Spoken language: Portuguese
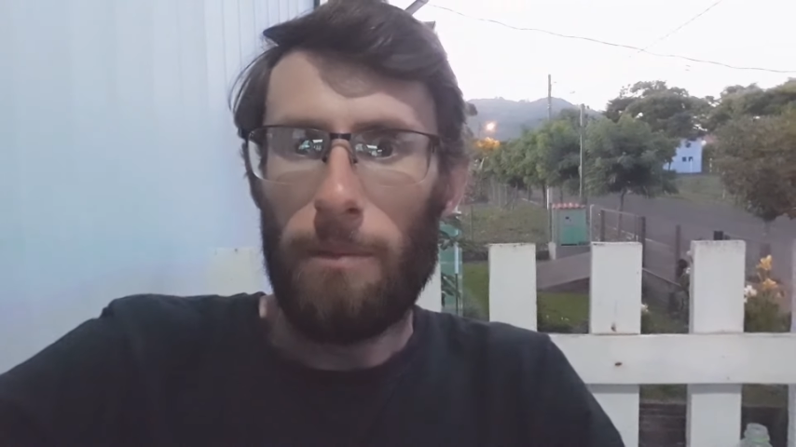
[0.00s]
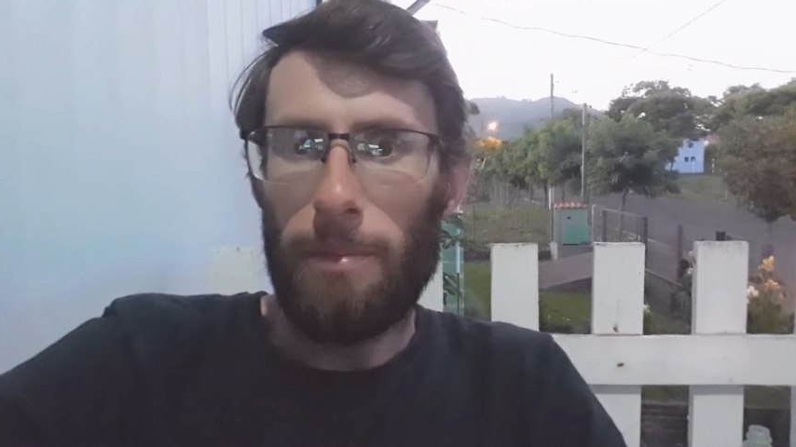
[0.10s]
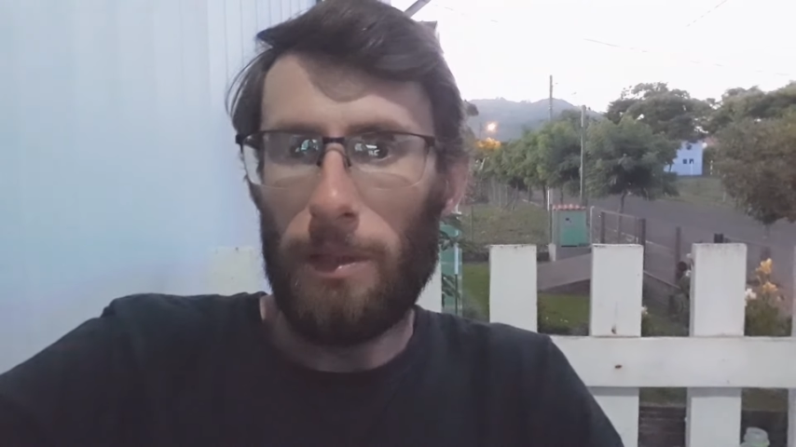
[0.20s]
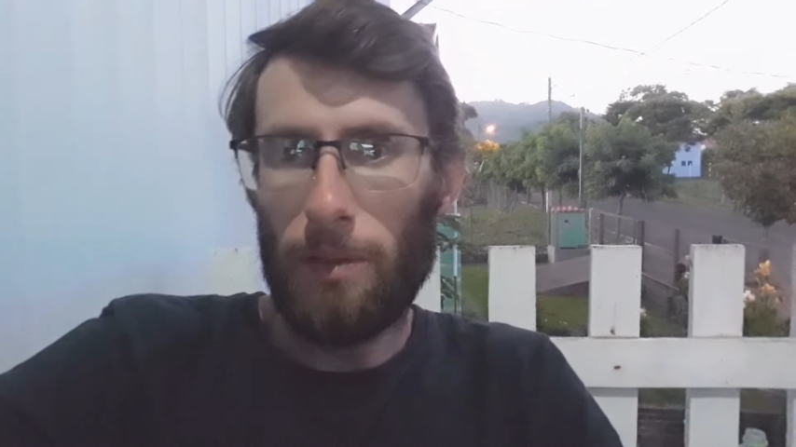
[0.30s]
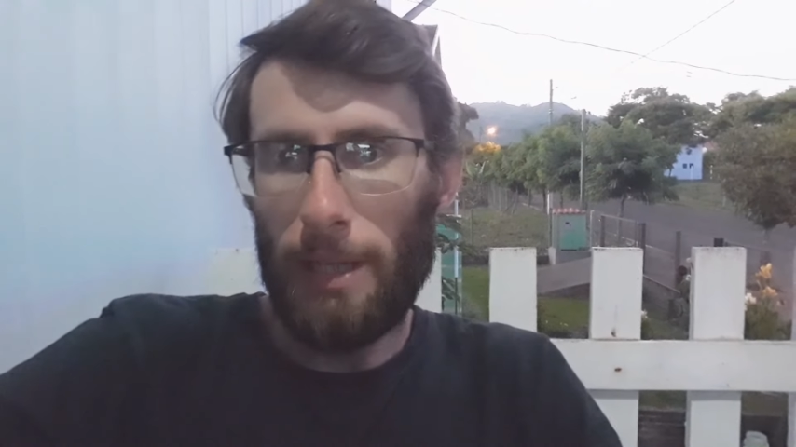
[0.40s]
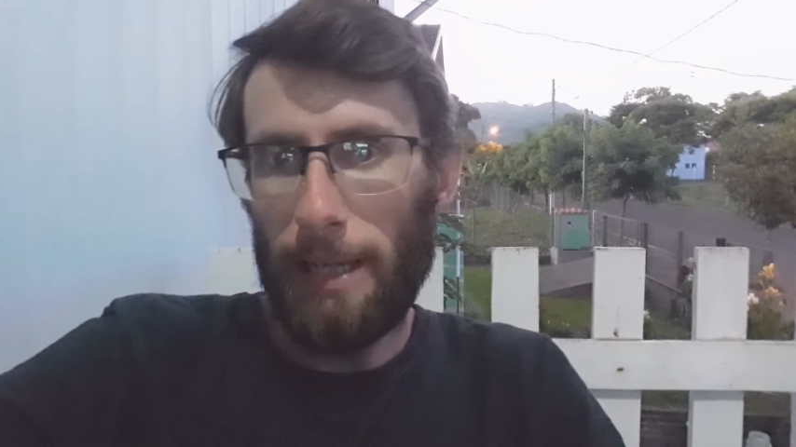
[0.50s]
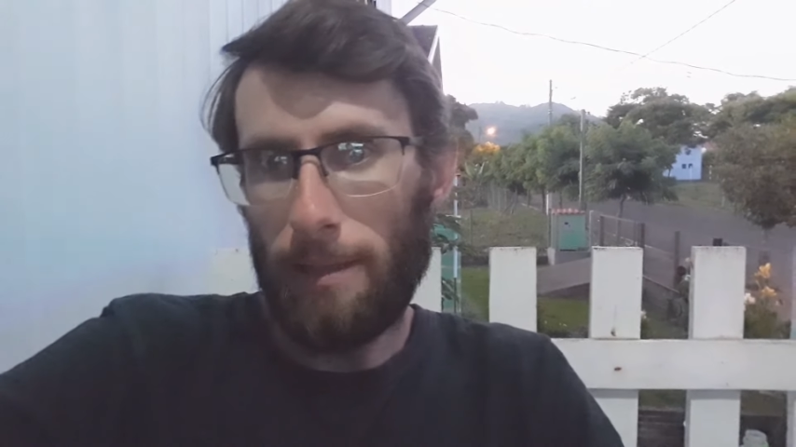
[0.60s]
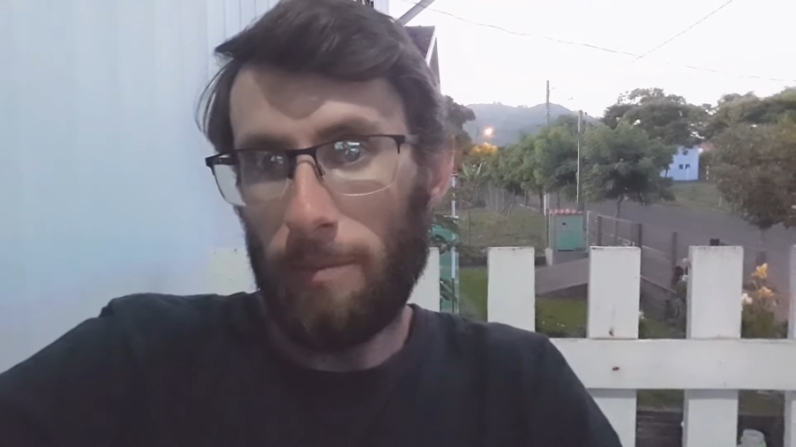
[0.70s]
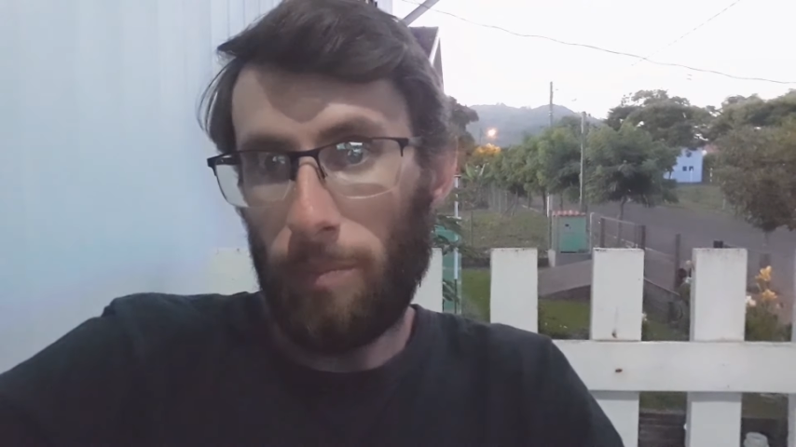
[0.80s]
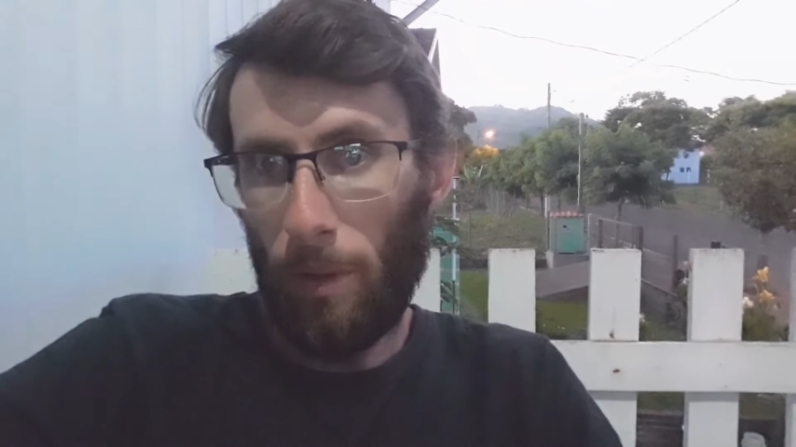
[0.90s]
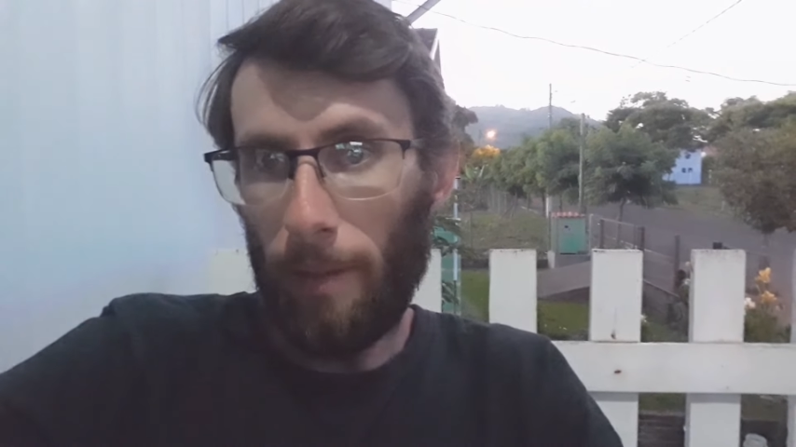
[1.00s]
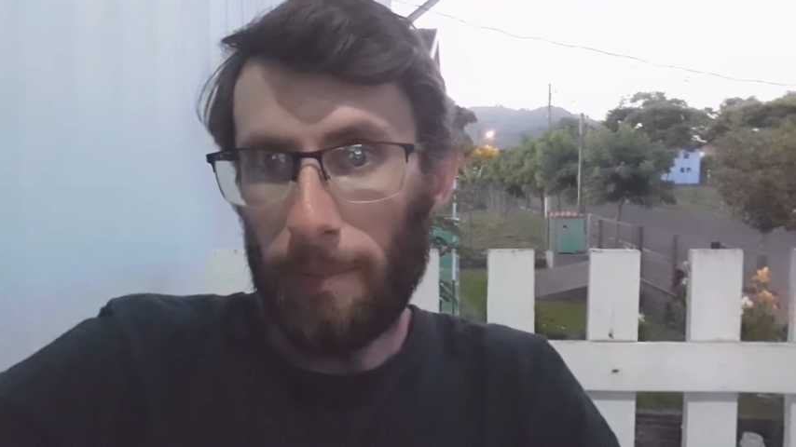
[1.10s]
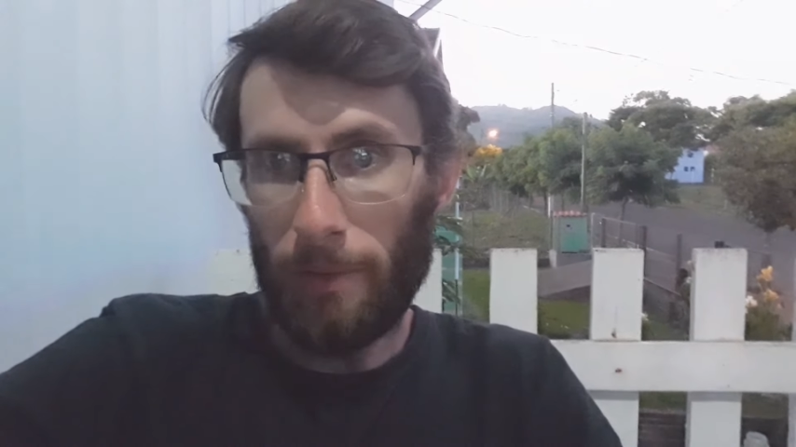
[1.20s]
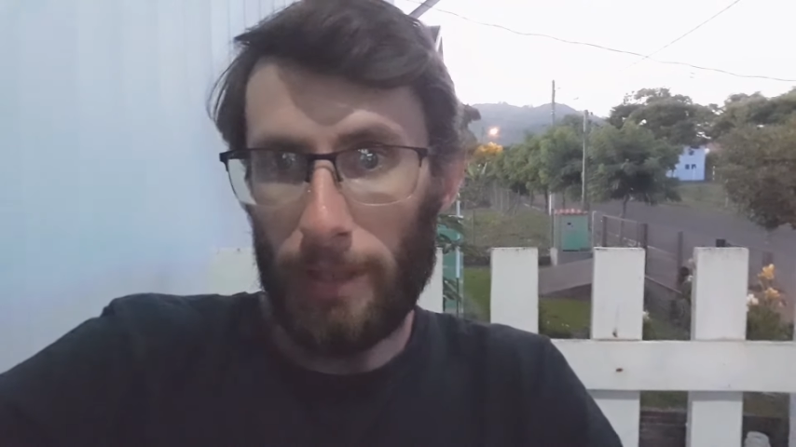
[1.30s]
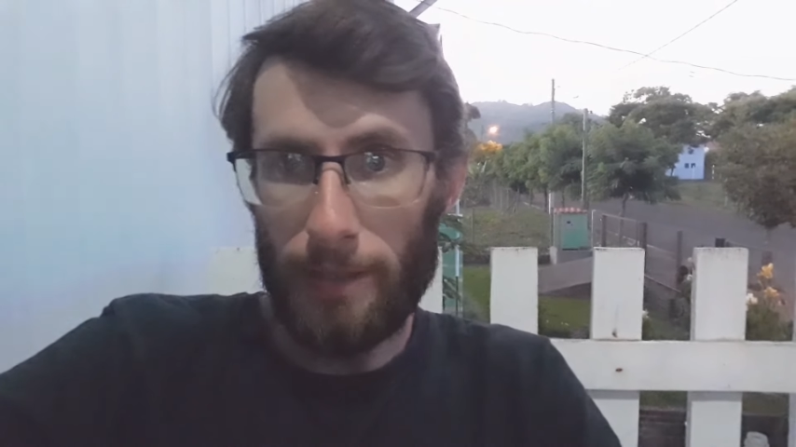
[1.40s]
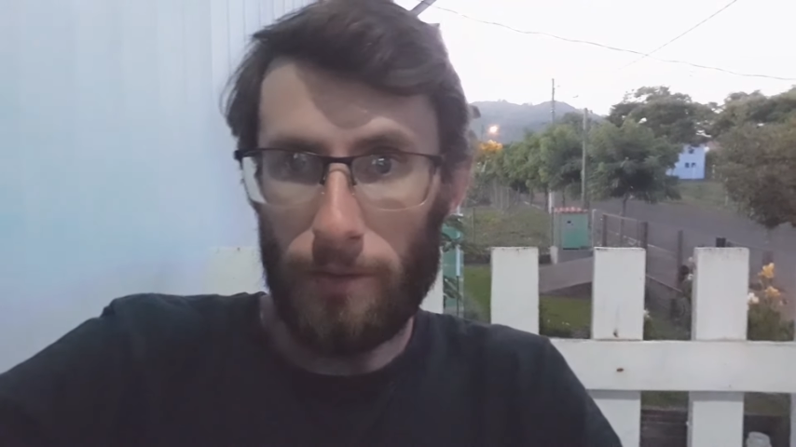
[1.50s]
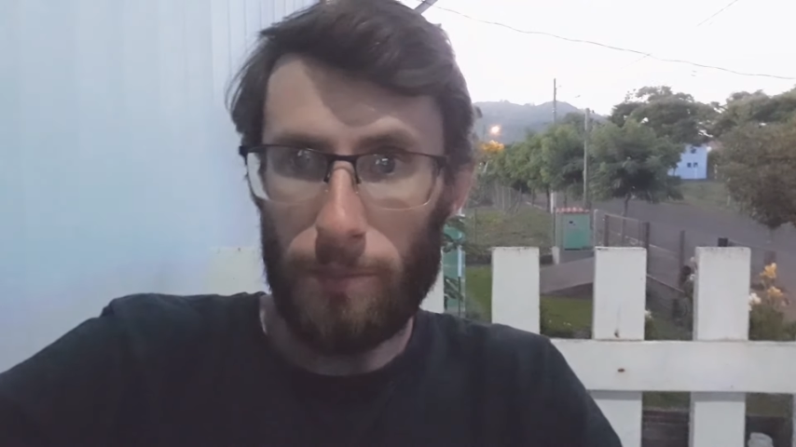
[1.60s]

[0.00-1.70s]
pelo leite em pó, pelo leite